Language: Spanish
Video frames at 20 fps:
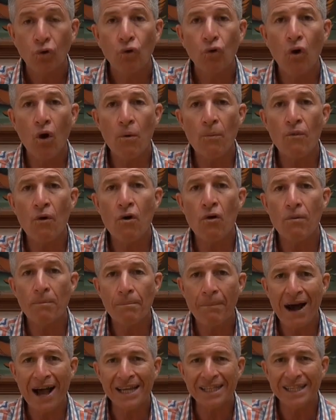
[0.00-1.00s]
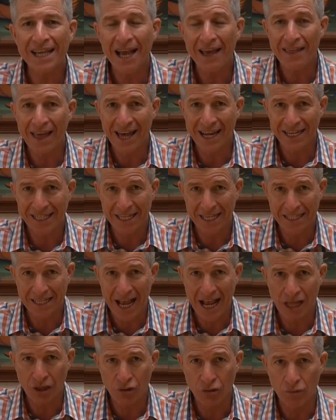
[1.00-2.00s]
¿cómo vas a dar ese
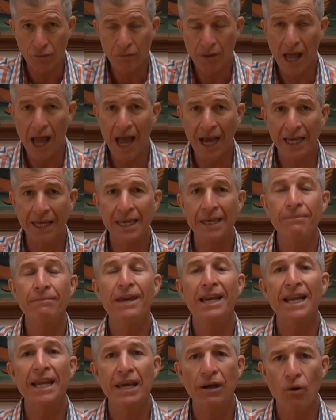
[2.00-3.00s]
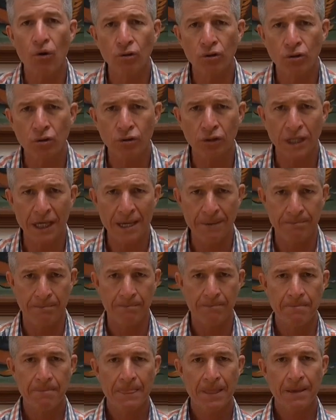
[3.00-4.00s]
salto? Aquí viene otro tip.
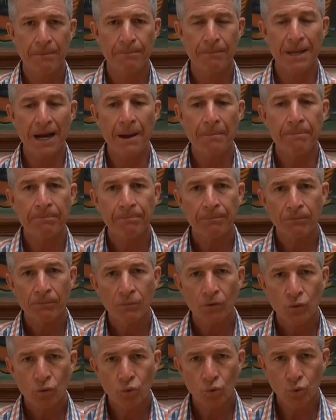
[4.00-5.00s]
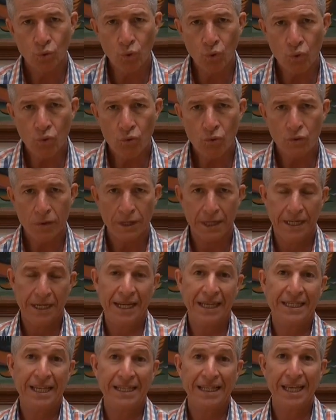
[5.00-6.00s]
Mira, tú
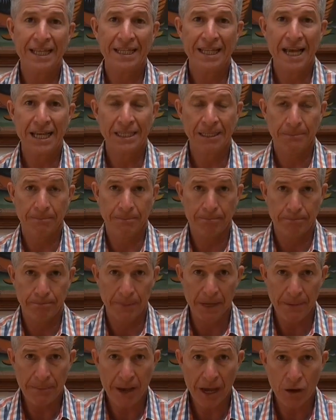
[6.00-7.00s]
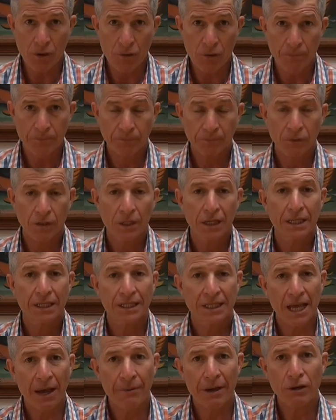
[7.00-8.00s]
necesitas primero
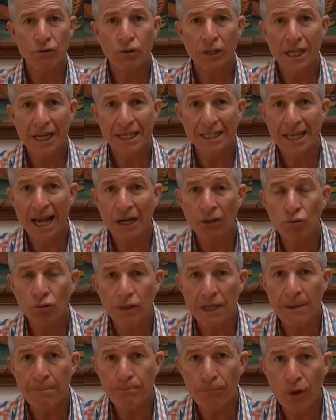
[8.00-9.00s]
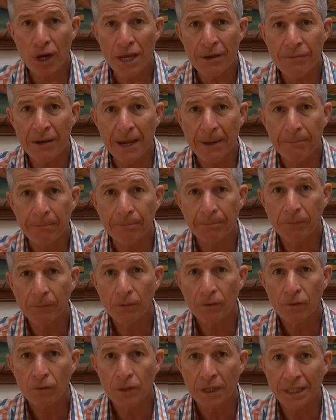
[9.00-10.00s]
saber utilizar tu tiempo libre,
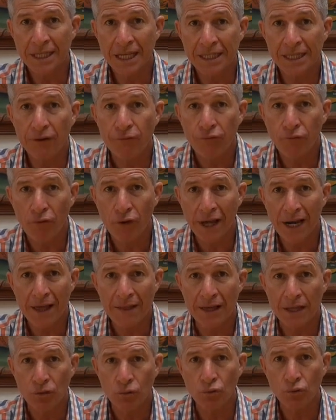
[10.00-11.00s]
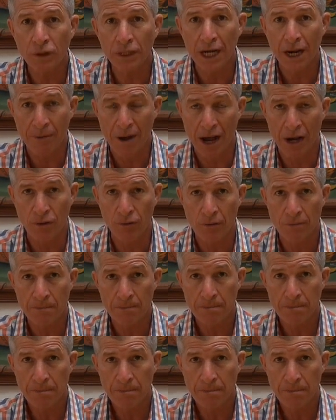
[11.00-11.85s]
es decir, fuera de tu trabajo,